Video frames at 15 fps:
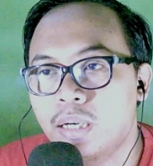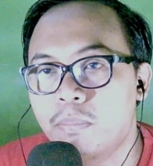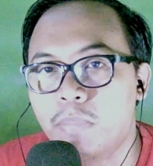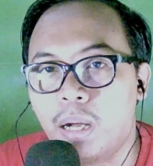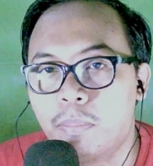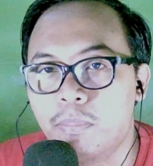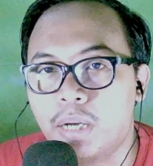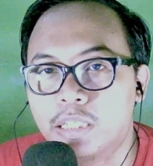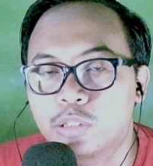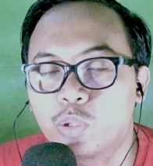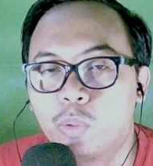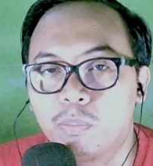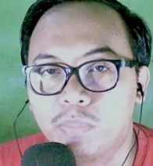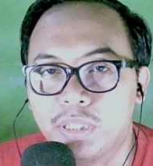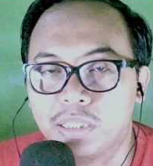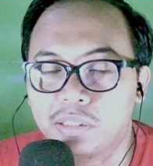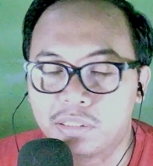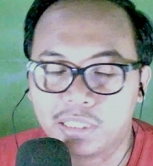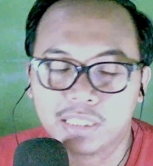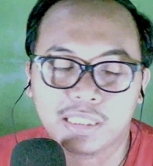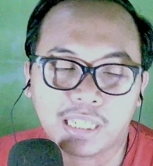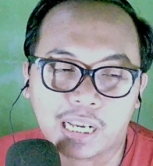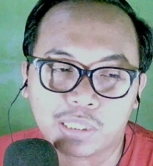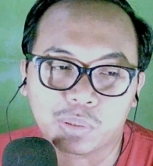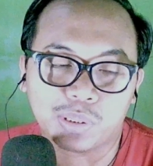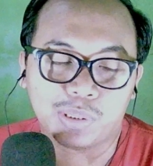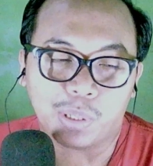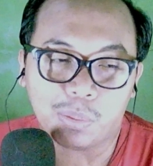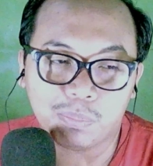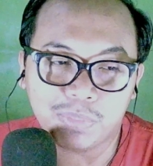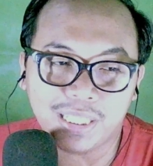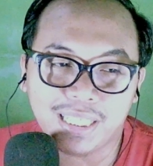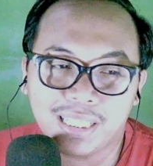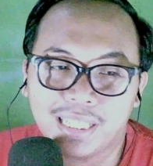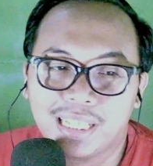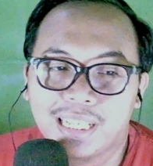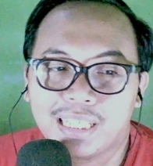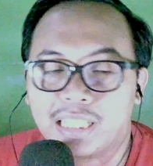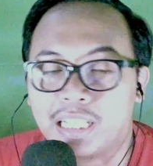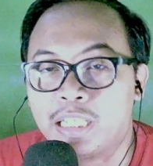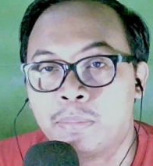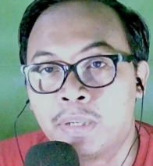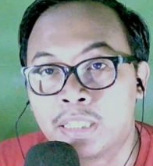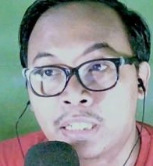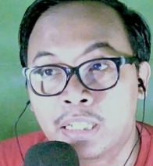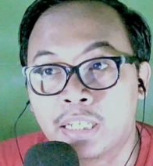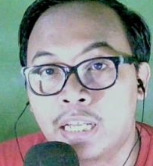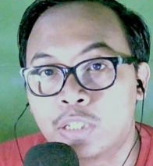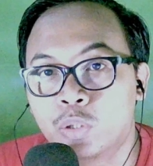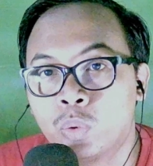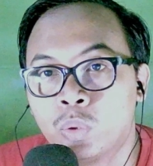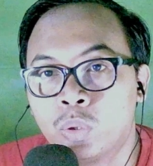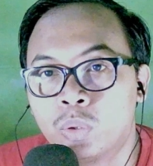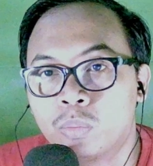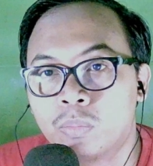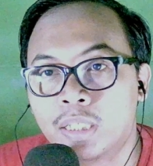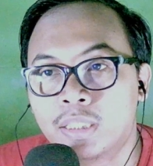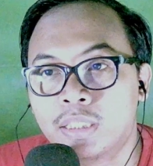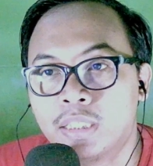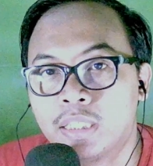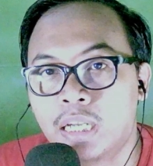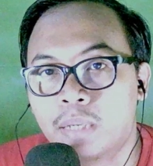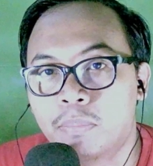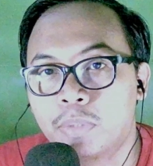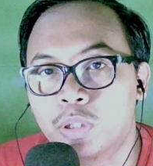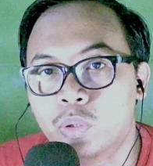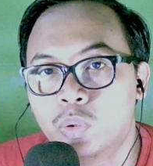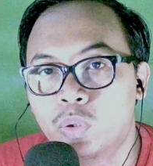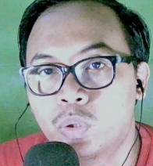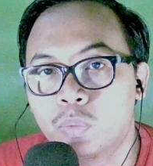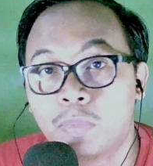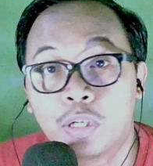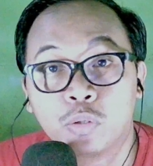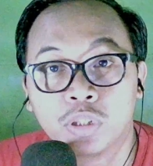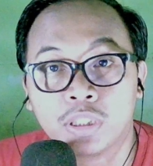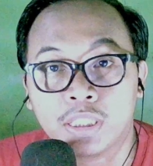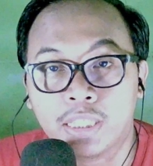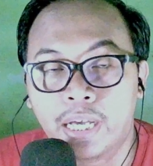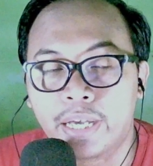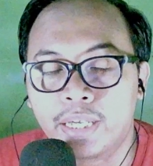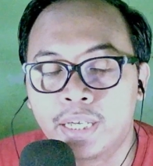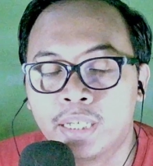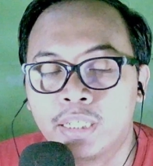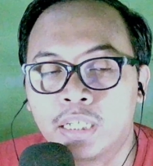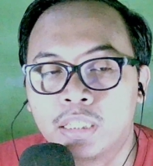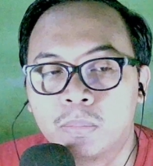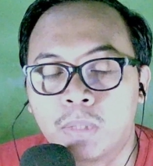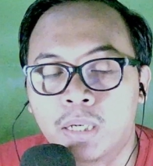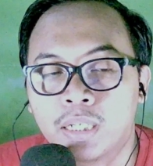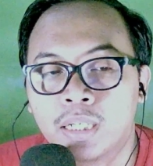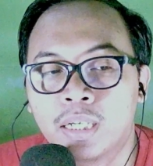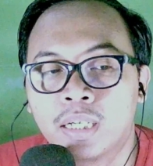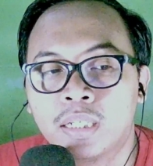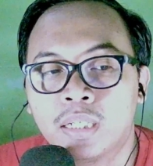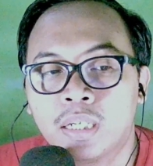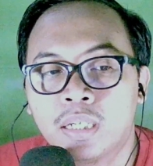mbak-mbak zombie itu ya si ratu zombie yang dimana tadi itu masih dalam bentuk manusia ya yang dimana